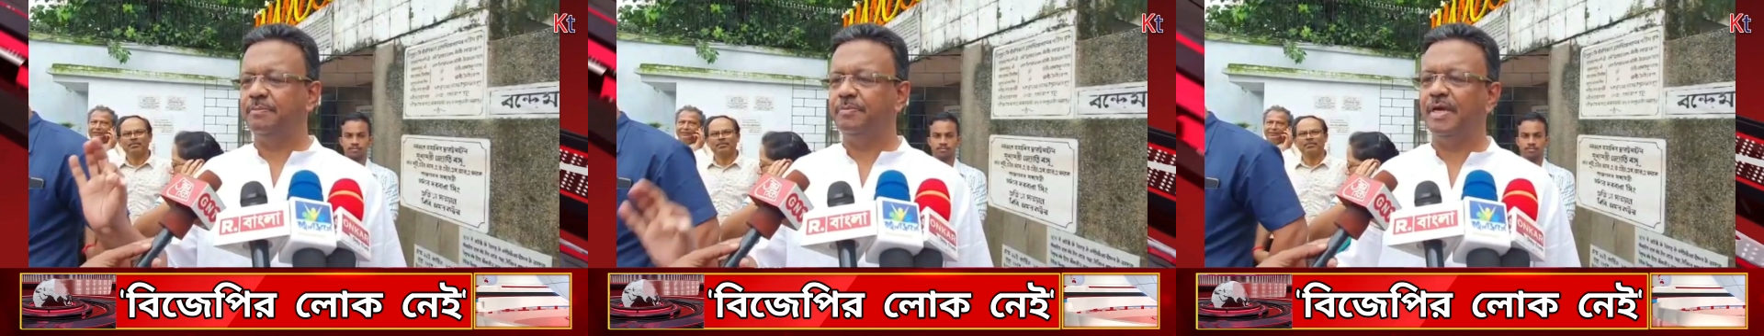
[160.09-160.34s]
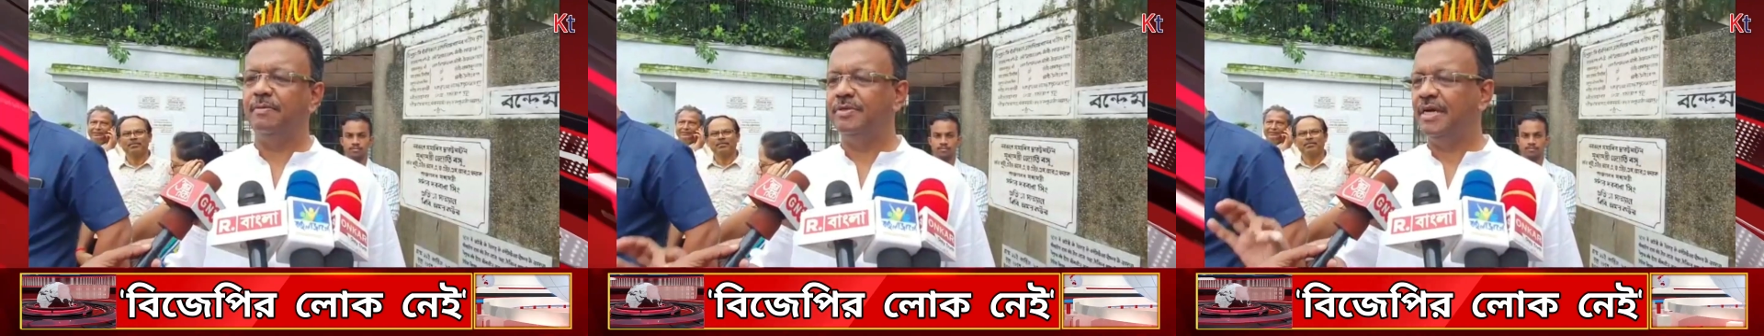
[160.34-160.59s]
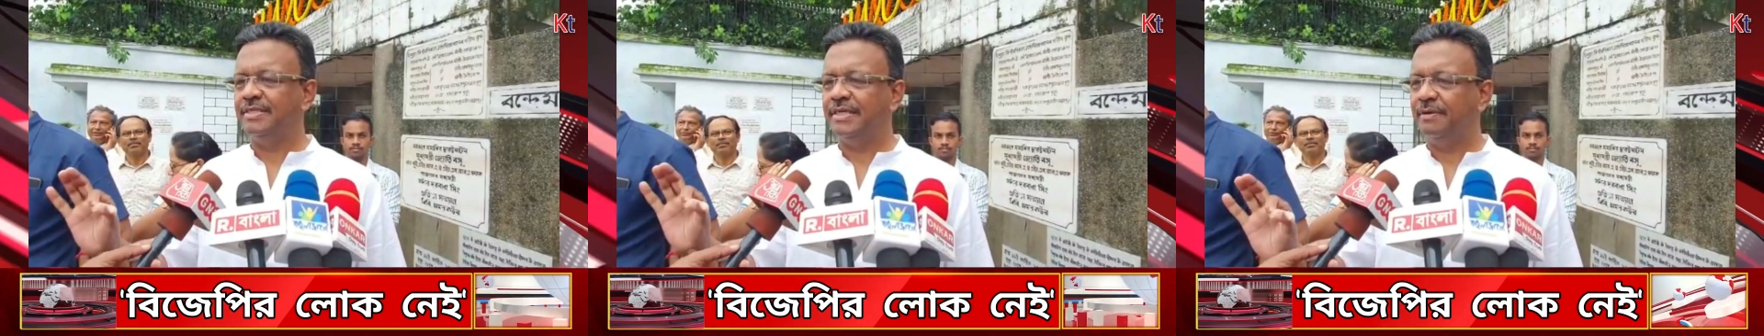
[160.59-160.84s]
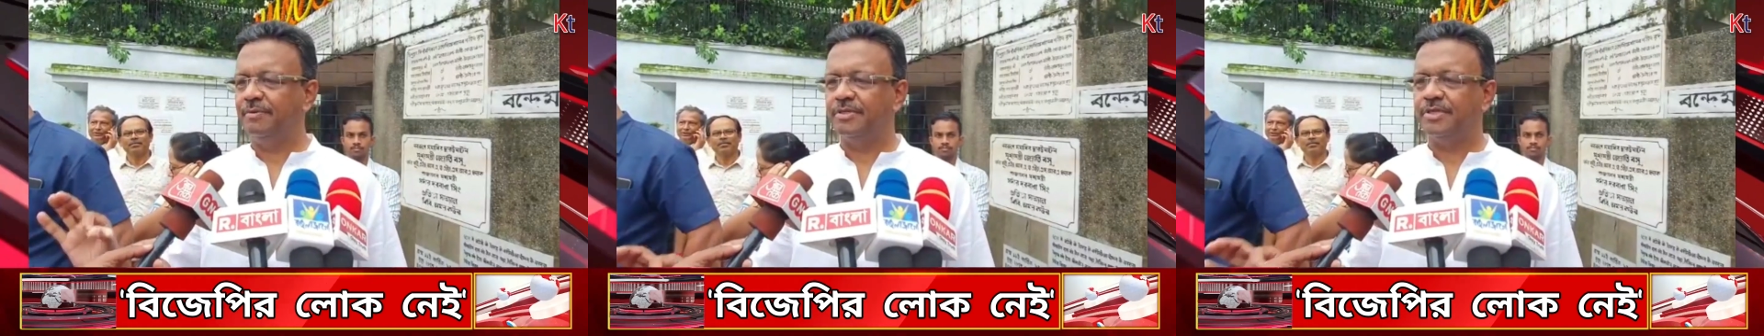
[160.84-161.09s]
সিপিএম যা
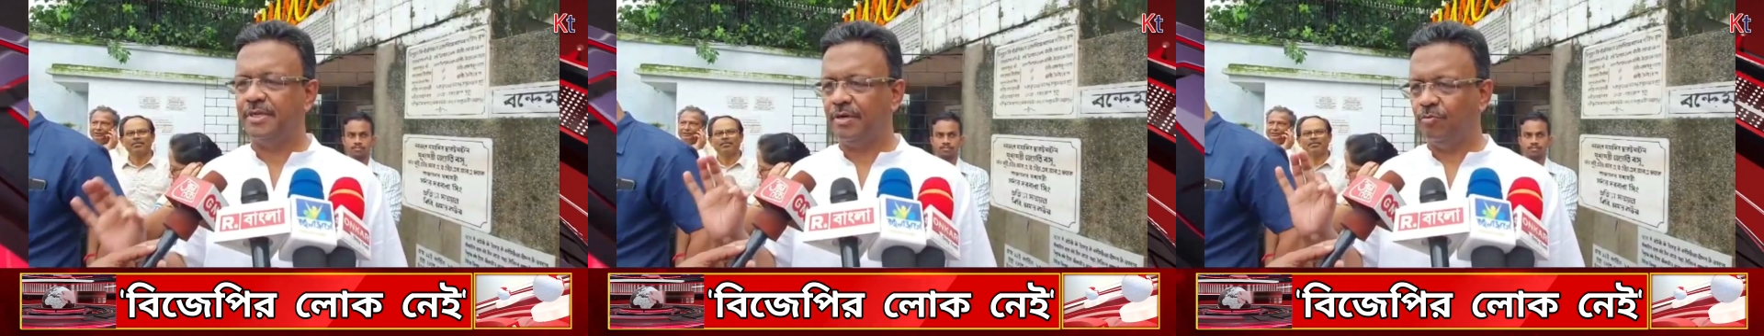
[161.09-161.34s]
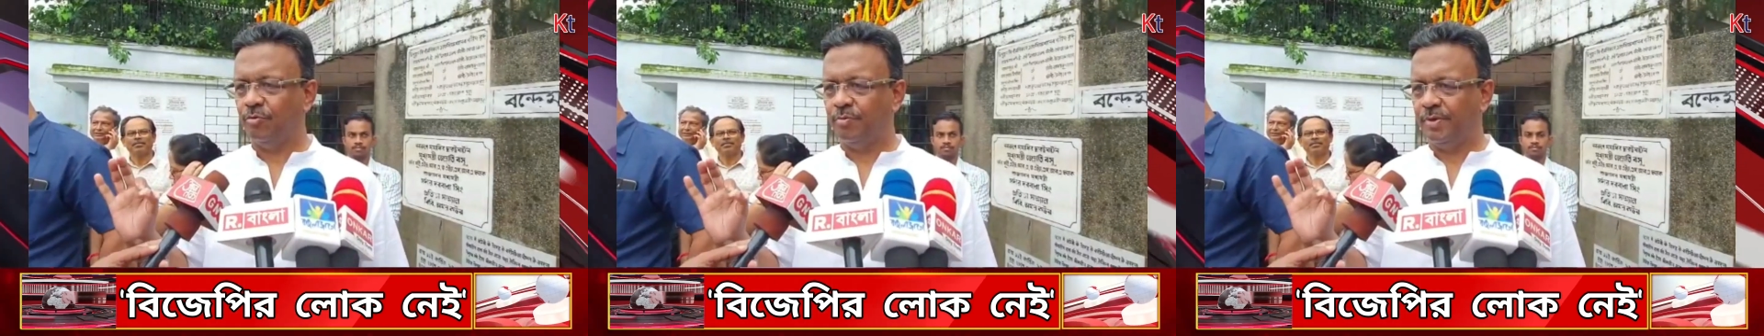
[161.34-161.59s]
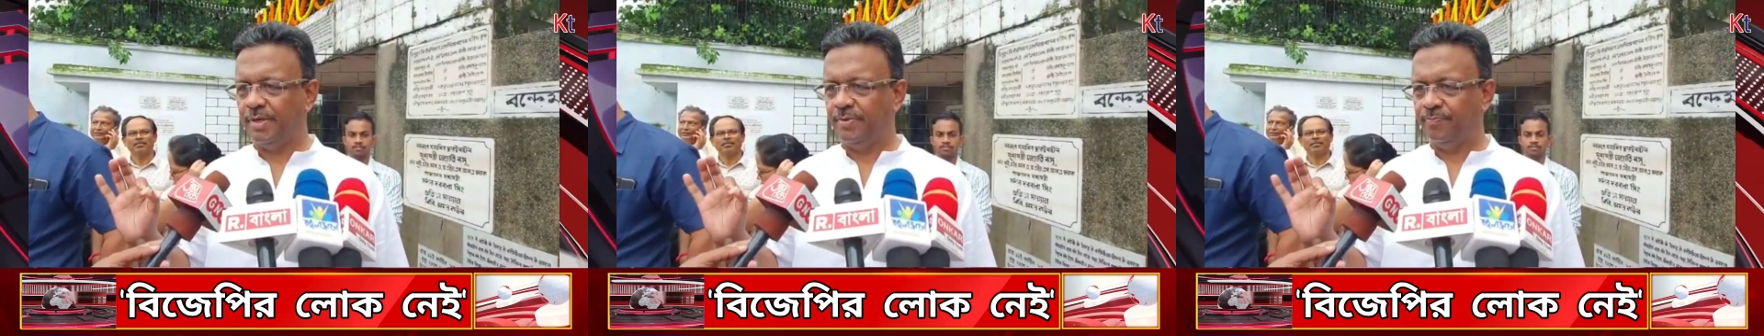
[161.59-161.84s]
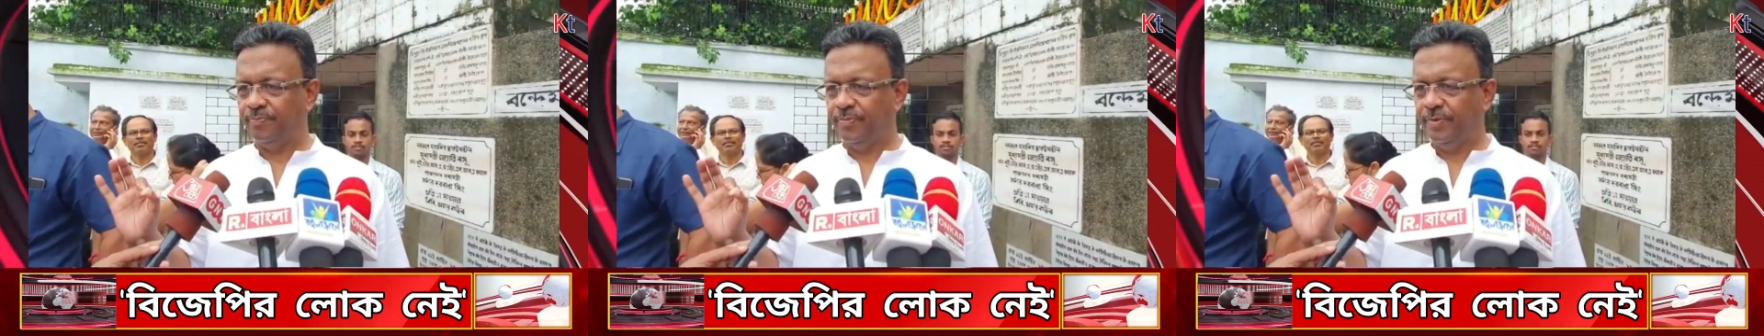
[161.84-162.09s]
চাইবে সেটা করবে
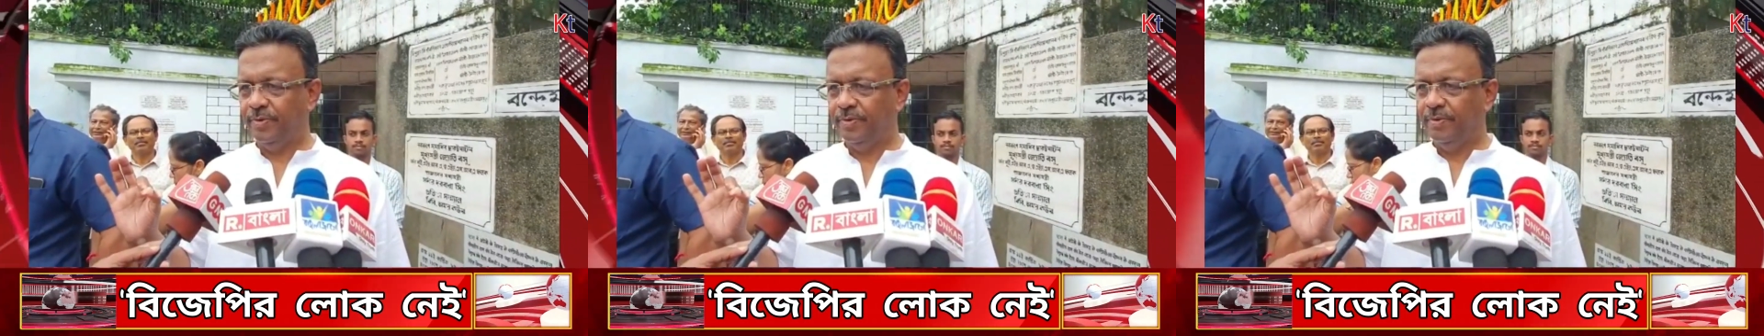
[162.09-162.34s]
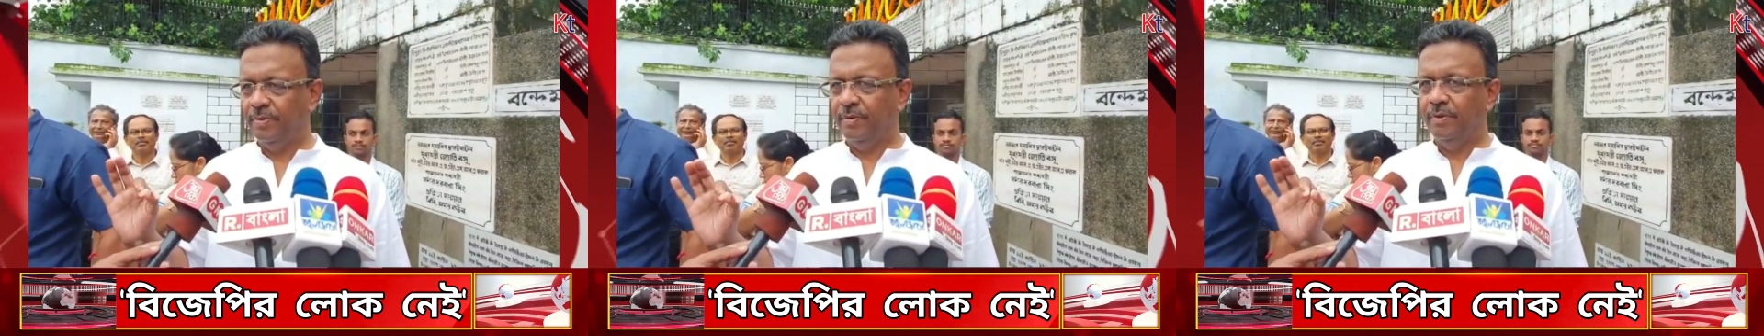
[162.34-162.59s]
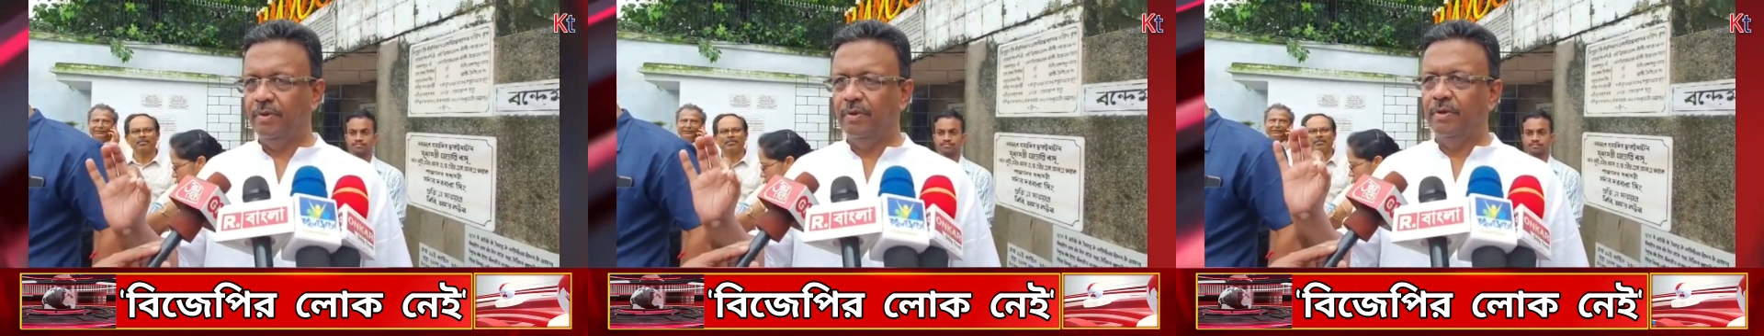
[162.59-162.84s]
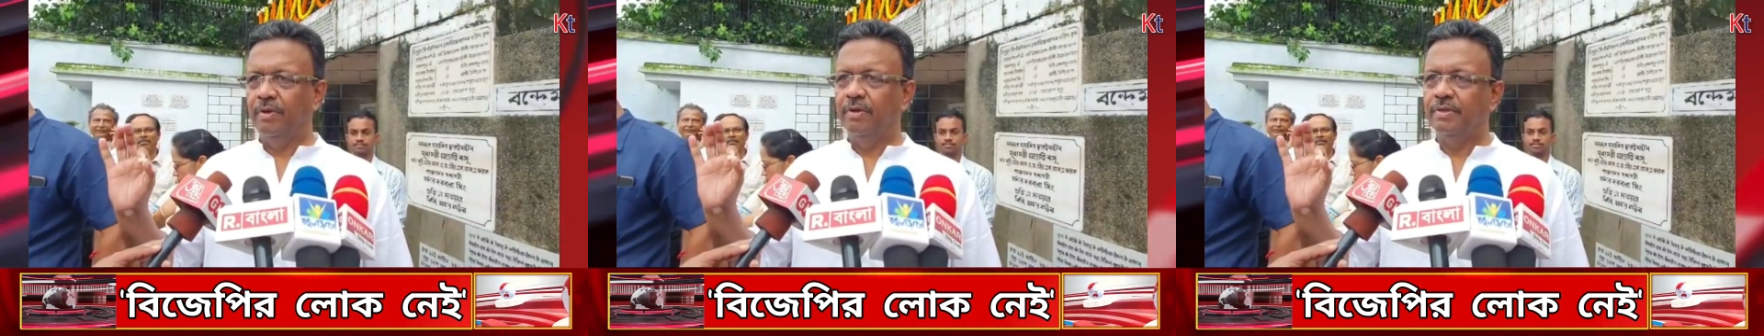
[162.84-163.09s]
না
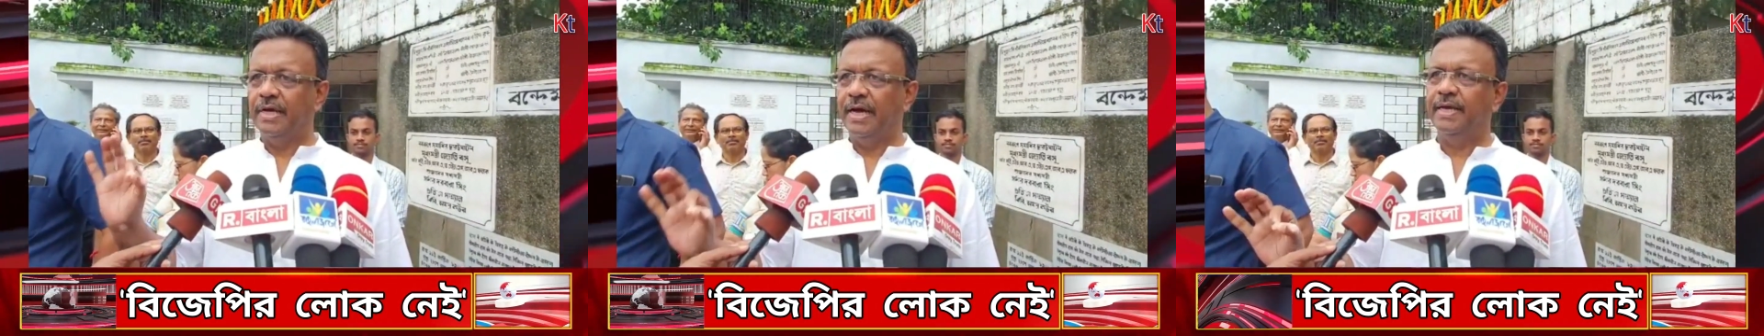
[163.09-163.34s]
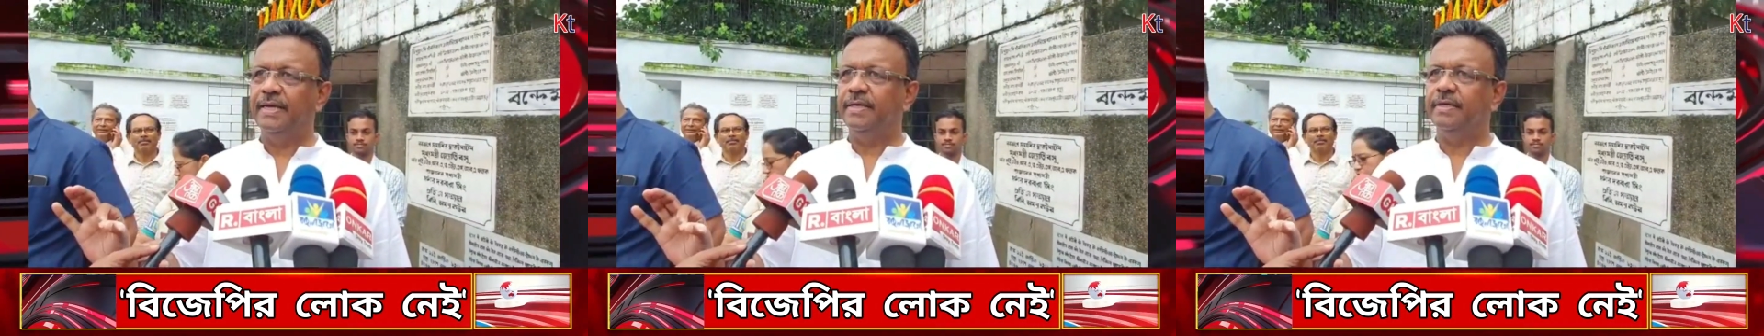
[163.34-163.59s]
তাই